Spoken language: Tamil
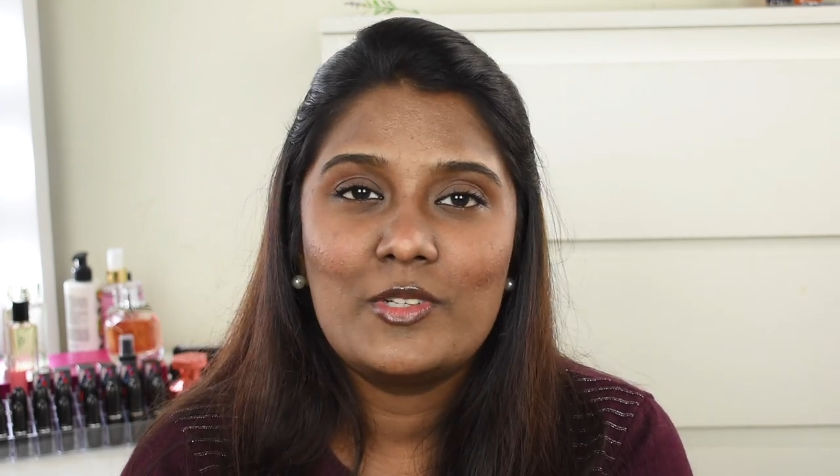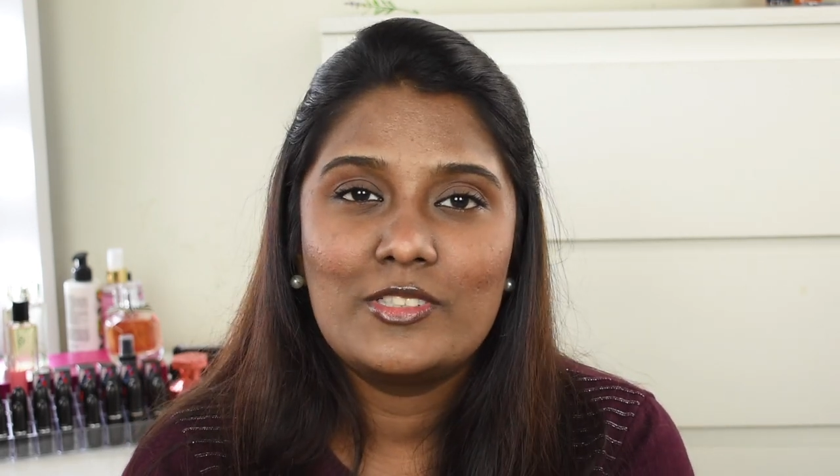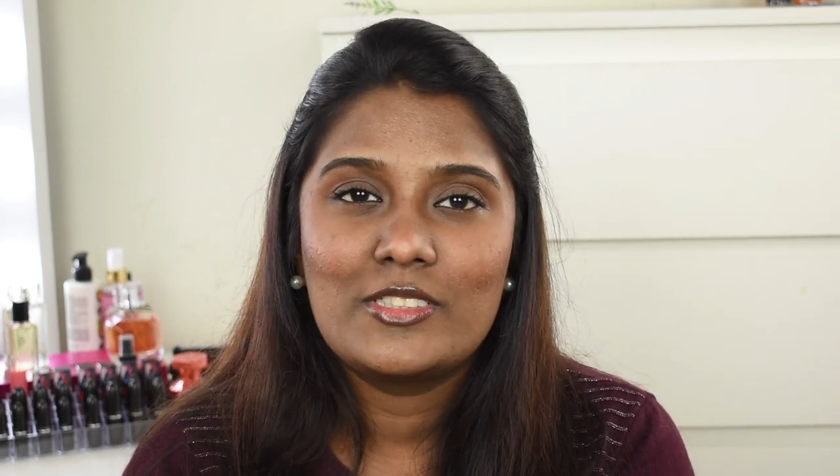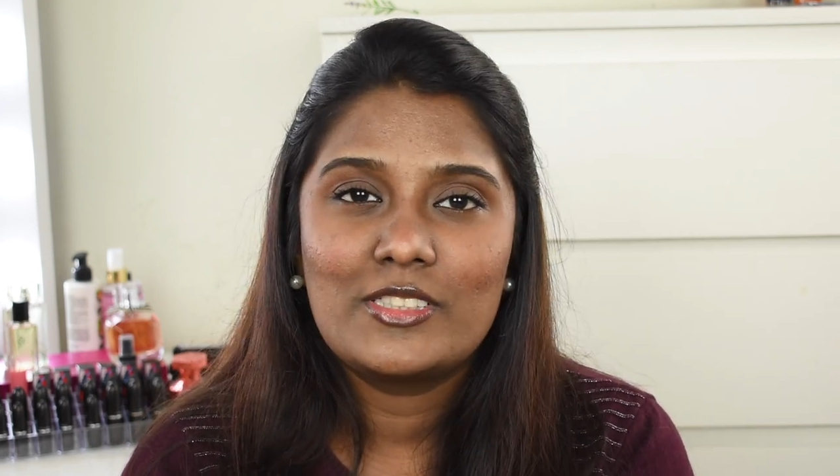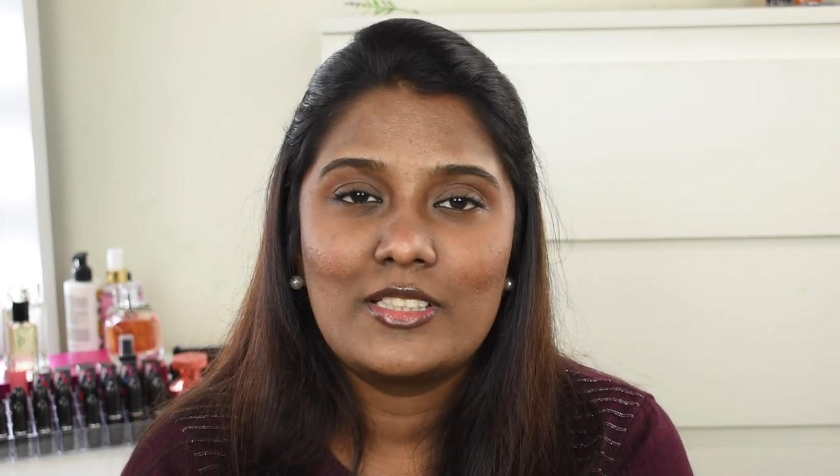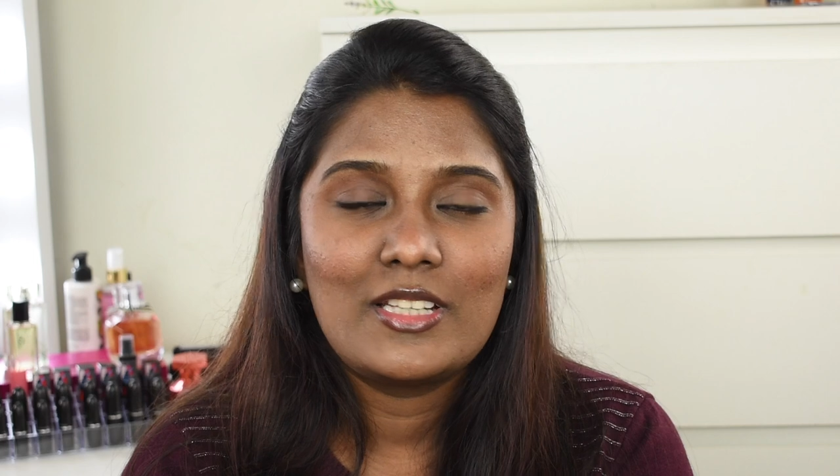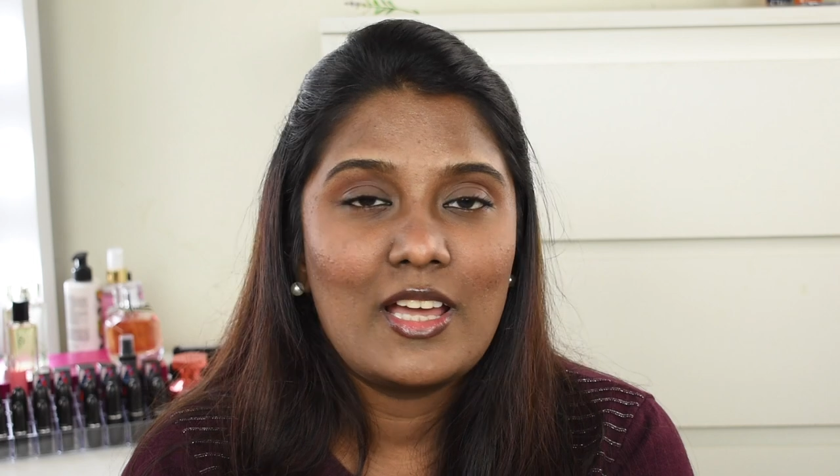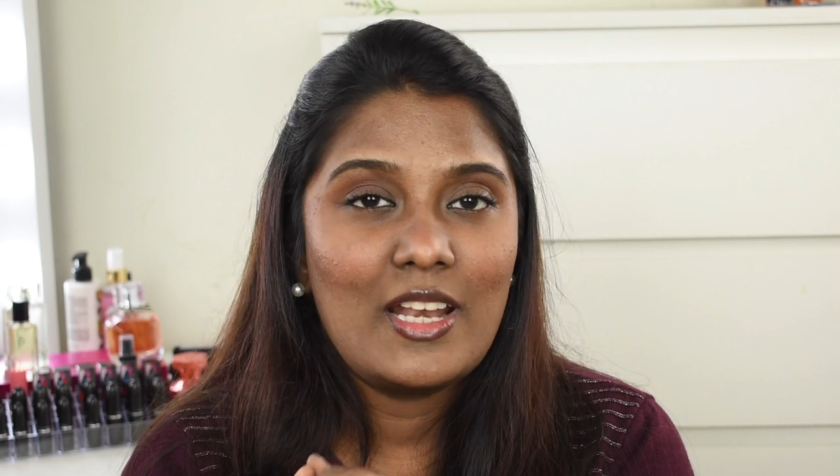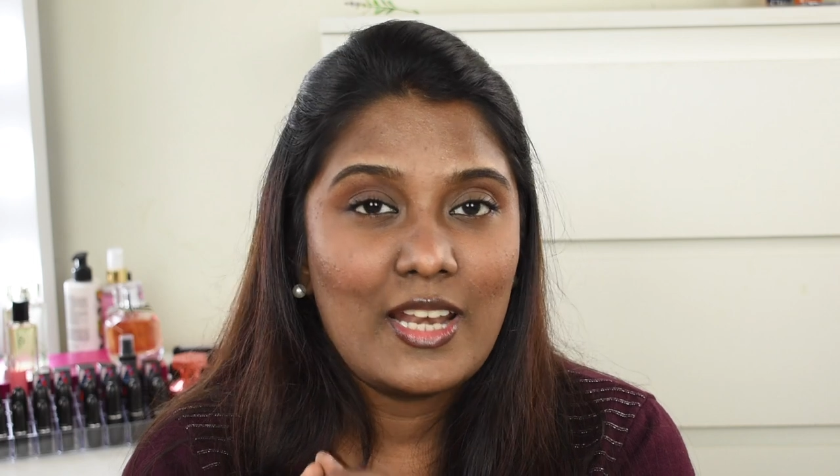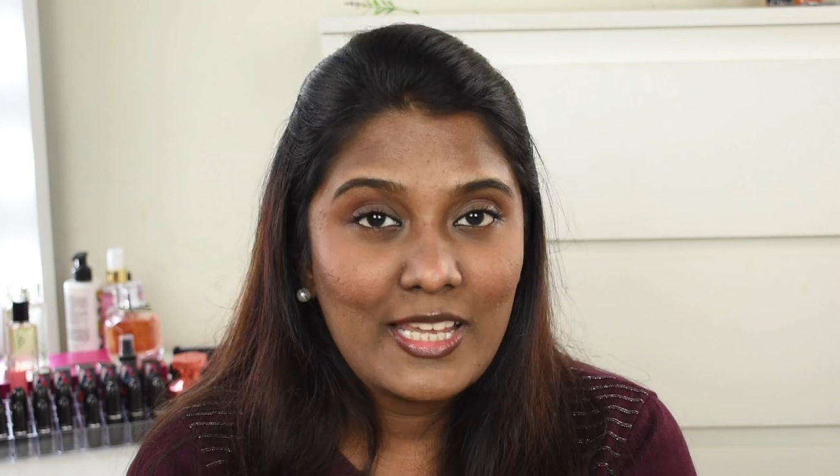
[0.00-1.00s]

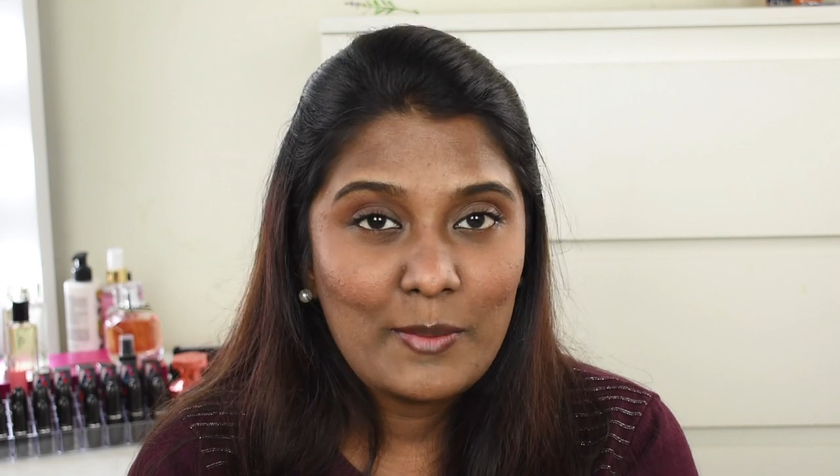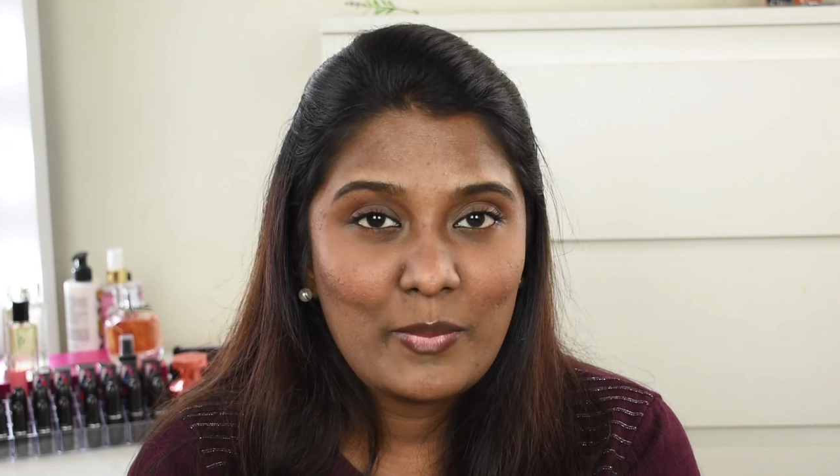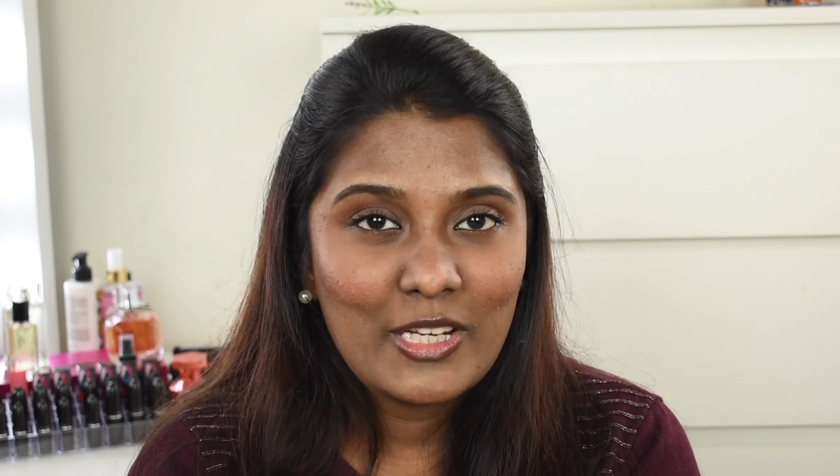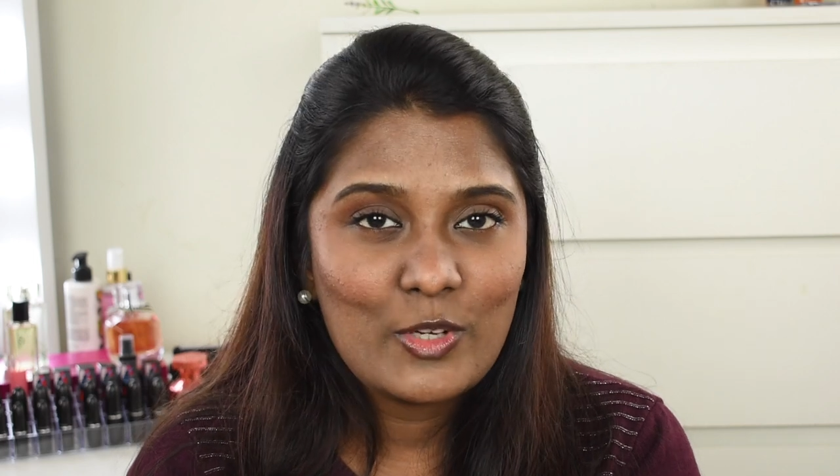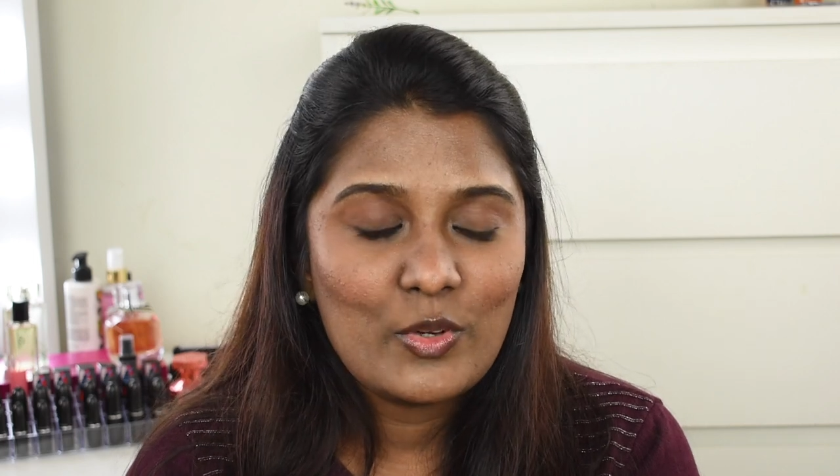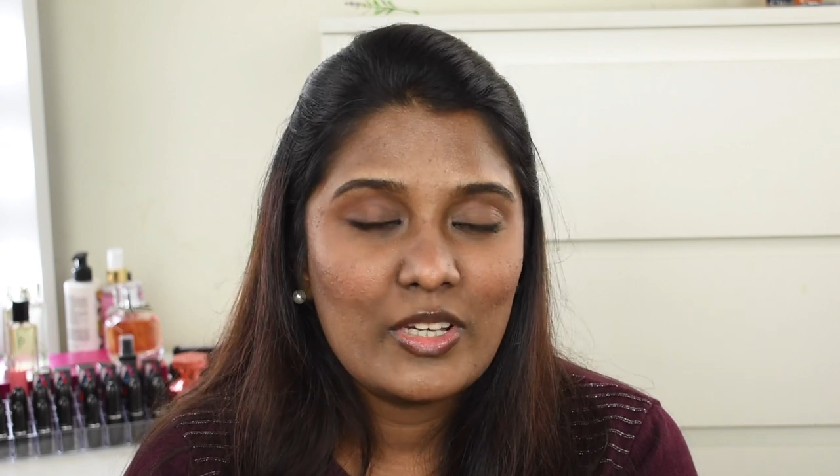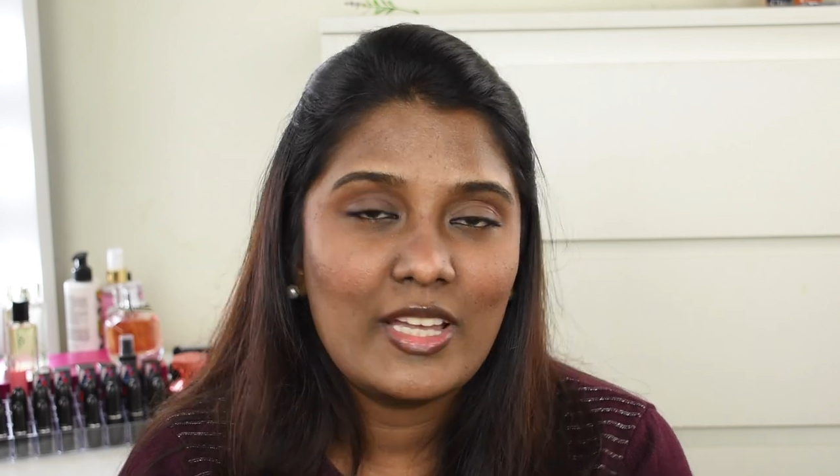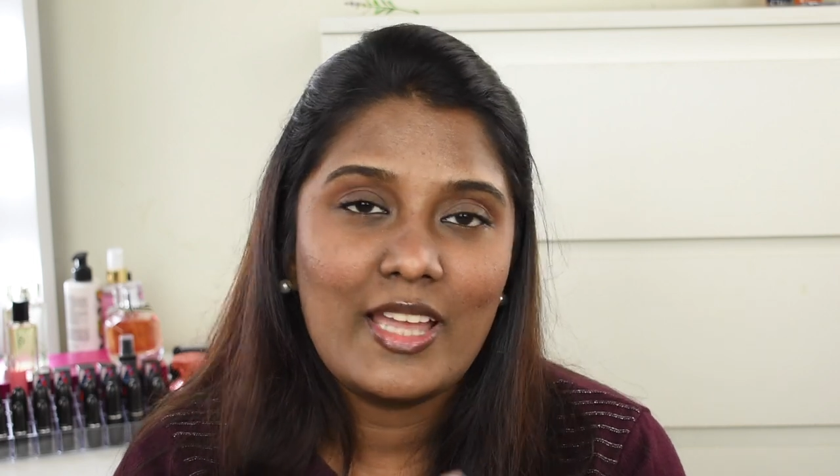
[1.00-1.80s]
பிடிச்சிருந்ததுன்னா லைக் பண்ணிக்கோங்க